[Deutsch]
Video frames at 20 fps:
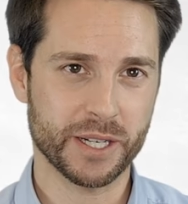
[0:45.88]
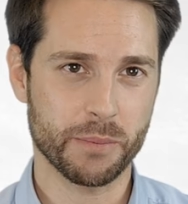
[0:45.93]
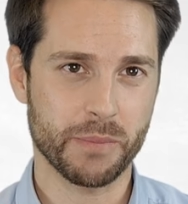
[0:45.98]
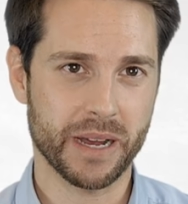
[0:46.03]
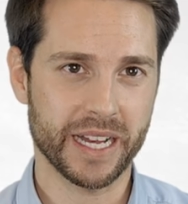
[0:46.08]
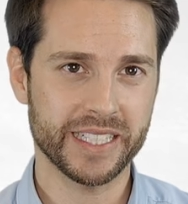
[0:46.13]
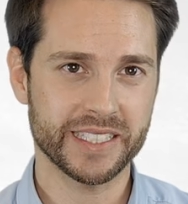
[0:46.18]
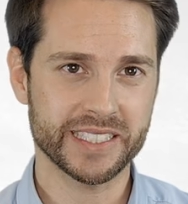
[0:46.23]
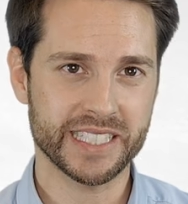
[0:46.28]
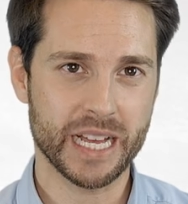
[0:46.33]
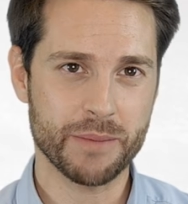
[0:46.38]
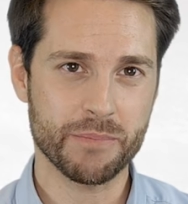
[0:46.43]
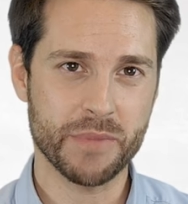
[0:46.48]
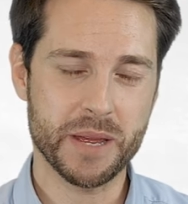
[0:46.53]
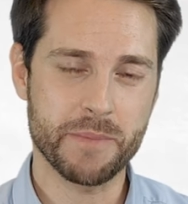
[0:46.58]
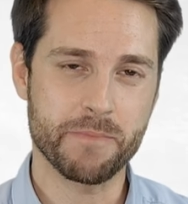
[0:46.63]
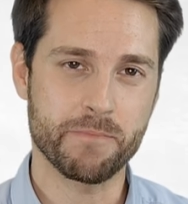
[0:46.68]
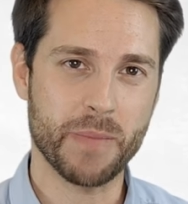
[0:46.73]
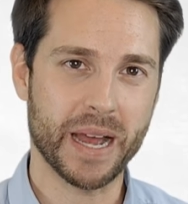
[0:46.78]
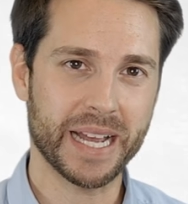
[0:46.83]
gemeinsam
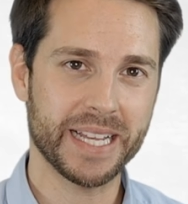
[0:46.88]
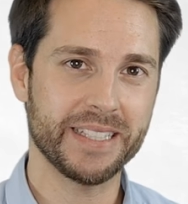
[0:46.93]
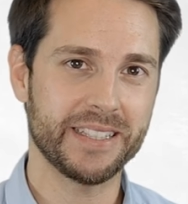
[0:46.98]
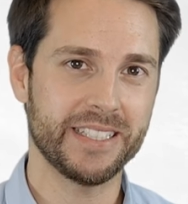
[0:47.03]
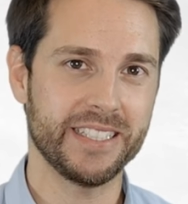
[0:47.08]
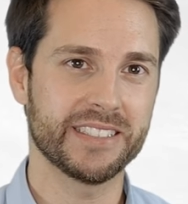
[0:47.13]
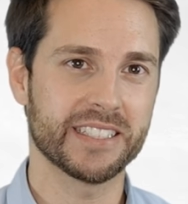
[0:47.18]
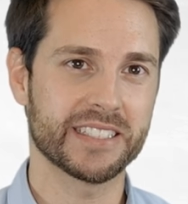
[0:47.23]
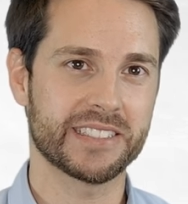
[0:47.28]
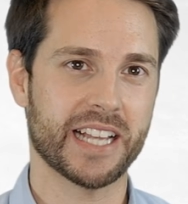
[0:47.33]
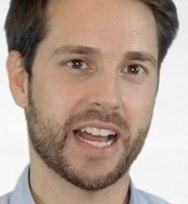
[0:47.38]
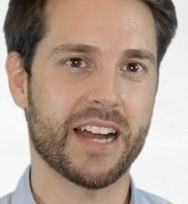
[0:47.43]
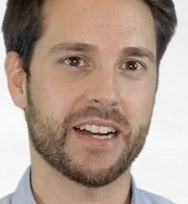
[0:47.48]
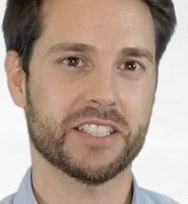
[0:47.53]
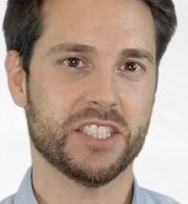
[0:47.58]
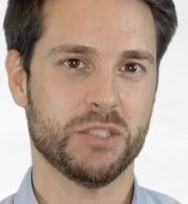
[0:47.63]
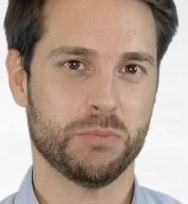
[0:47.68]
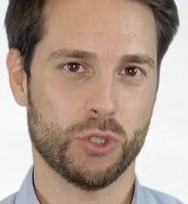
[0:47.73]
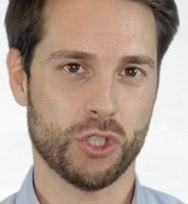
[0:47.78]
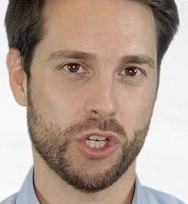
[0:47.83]
im Mai dieses
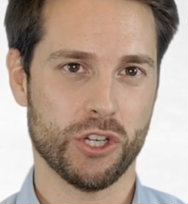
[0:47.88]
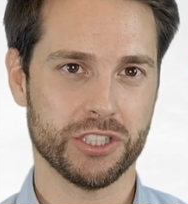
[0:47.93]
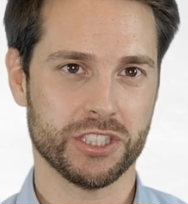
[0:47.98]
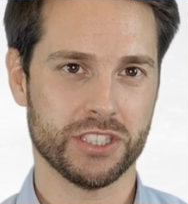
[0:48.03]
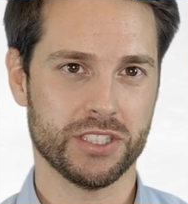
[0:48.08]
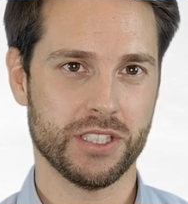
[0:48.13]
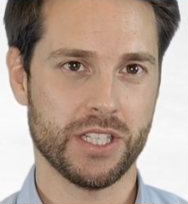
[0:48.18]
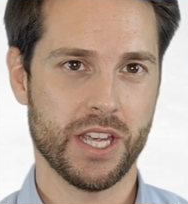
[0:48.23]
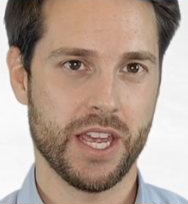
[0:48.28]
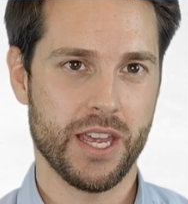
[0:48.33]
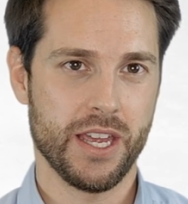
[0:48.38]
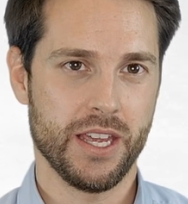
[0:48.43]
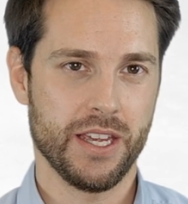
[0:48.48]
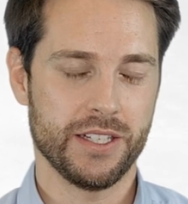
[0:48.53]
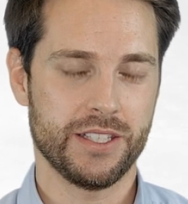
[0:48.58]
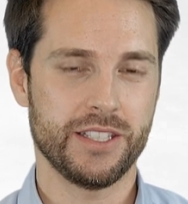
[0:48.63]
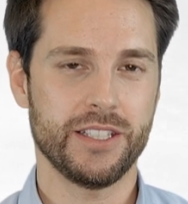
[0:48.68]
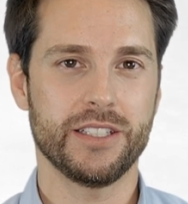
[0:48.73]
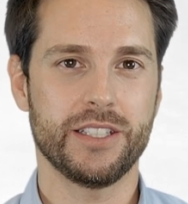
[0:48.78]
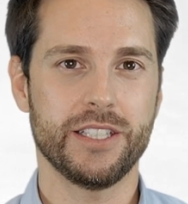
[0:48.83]
Jahres beschlossen.
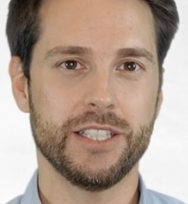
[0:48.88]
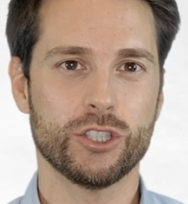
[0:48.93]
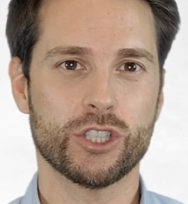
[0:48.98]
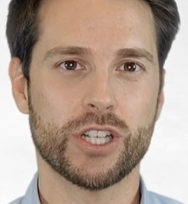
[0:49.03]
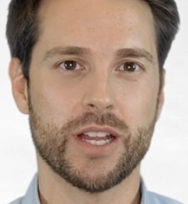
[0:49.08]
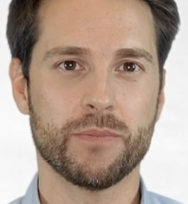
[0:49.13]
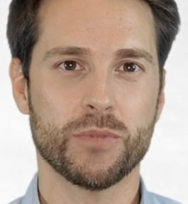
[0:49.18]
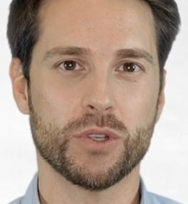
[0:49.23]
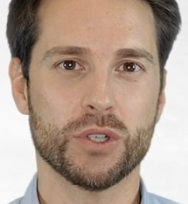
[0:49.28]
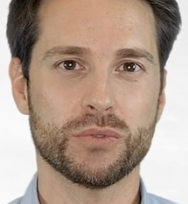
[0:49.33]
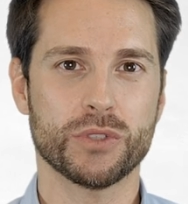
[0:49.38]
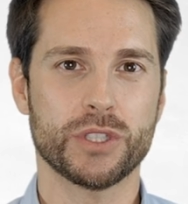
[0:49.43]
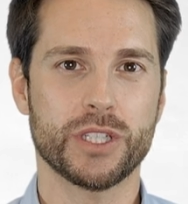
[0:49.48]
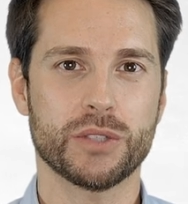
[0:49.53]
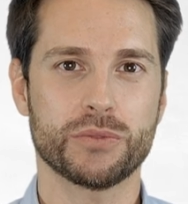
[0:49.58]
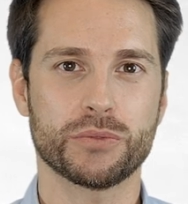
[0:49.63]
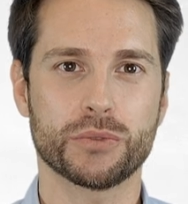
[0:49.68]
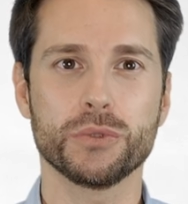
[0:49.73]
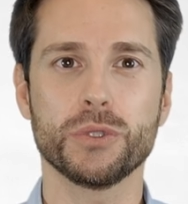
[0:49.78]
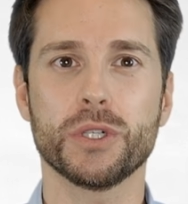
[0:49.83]
Die Idee stammt noch von
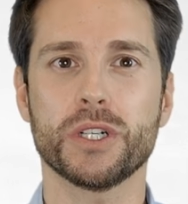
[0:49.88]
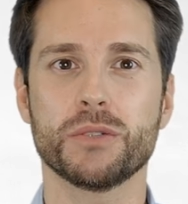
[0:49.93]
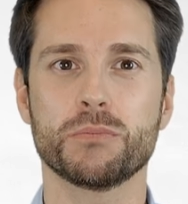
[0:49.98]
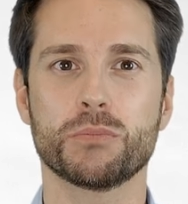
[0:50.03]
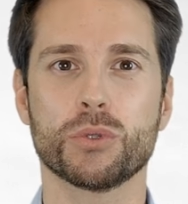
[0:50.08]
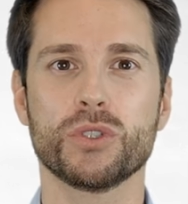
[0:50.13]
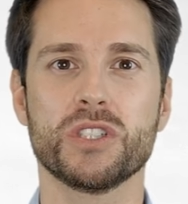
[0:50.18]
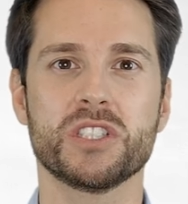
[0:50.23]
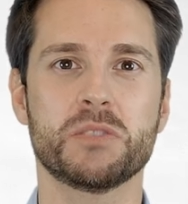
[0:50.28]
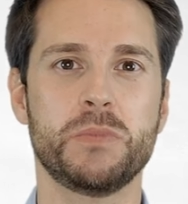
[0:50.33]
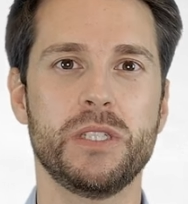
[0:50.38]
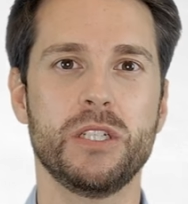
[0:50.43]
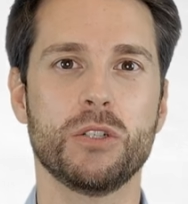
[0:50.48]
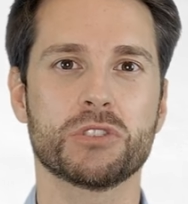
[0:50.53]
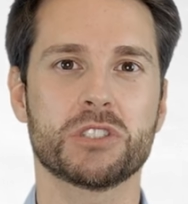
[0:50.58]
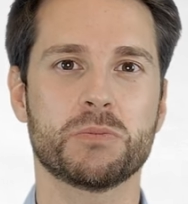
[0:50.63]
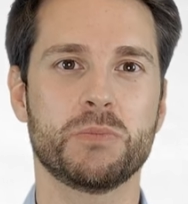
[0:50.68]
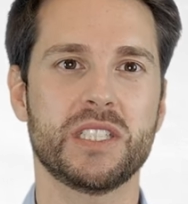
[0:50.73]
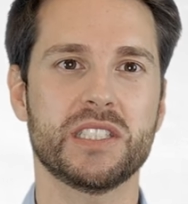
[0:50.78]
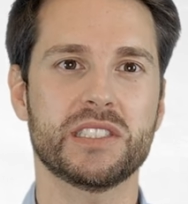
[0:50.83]
der früheren
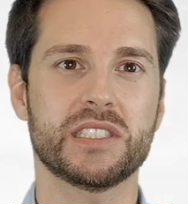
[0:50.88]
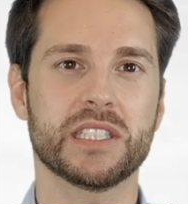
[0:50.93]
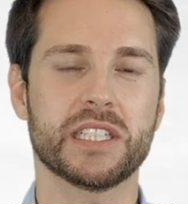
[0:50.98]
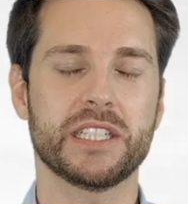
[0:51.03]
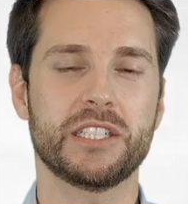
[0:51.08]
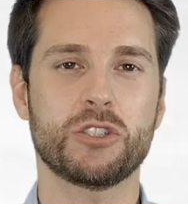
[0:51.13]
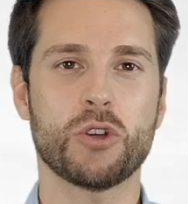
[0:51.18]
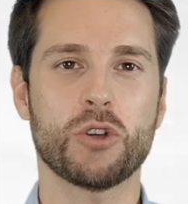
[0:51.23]
Bundesbildungsministerin